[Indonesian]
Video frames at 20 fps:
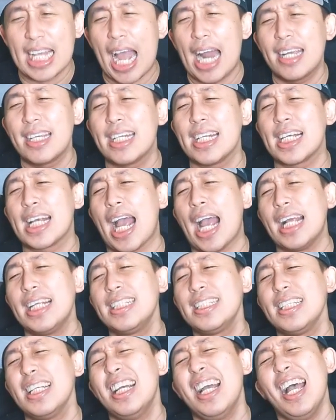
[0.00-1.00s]
jadi
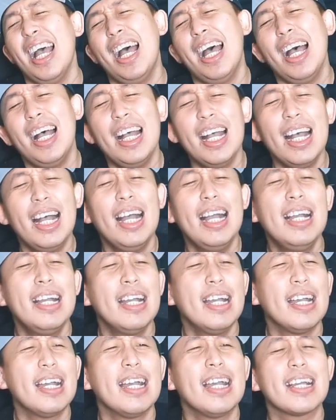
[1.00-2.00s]
guys
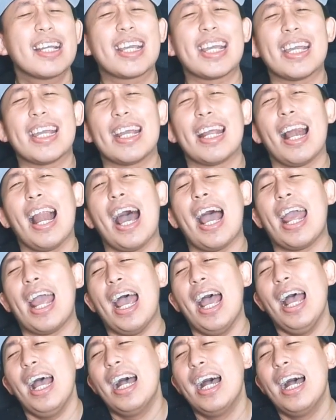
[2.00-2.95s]
gila ya